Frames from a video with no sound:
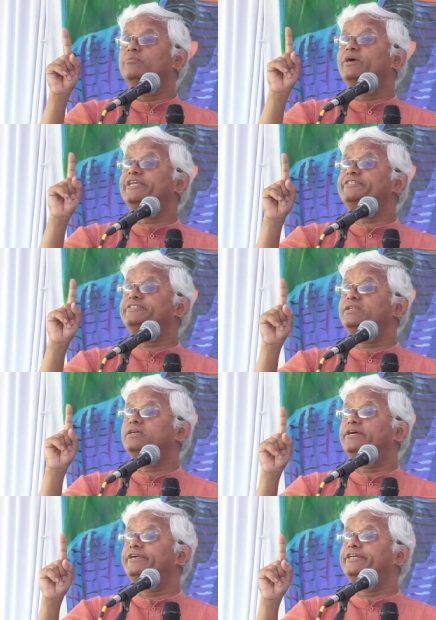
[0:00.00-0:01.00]
ఇమాజినరీ
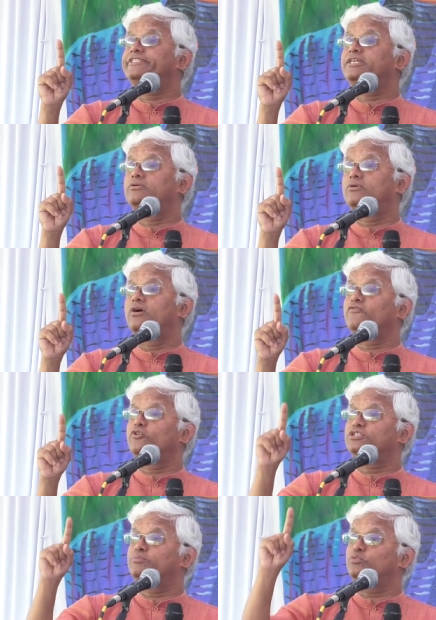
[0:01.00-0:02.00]
కండిషన్ అఫ్
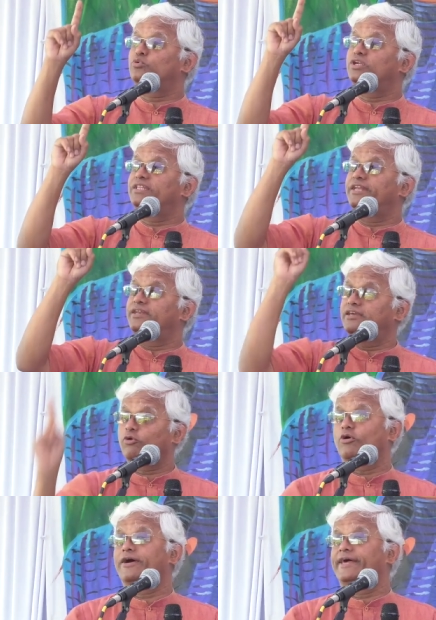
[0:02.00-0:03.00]
కోర్స్ ఇప్పుడు ఉన్నది అన్ని
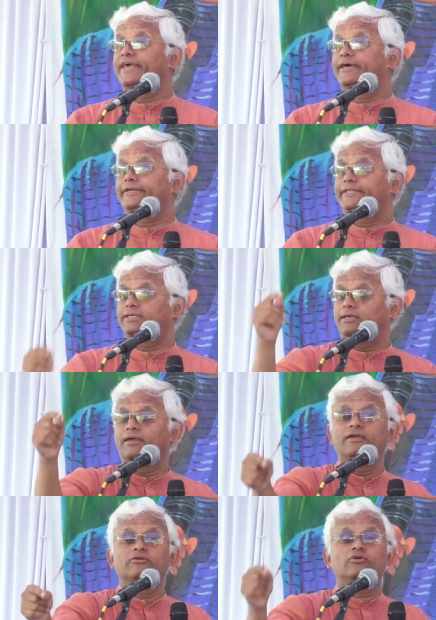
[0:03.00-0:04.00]
రోగాలే అనేది
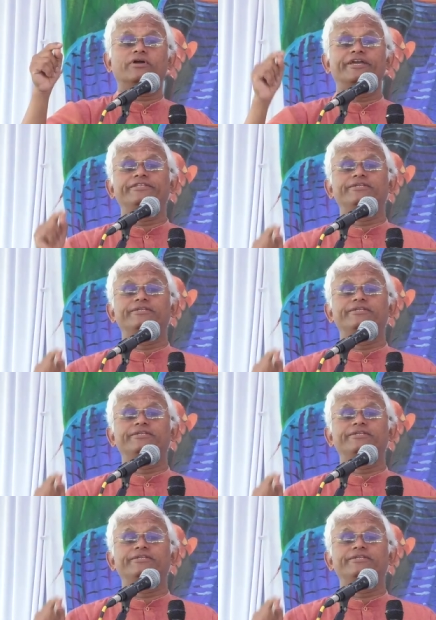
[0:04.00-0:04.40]
ఇంకొక ఐదు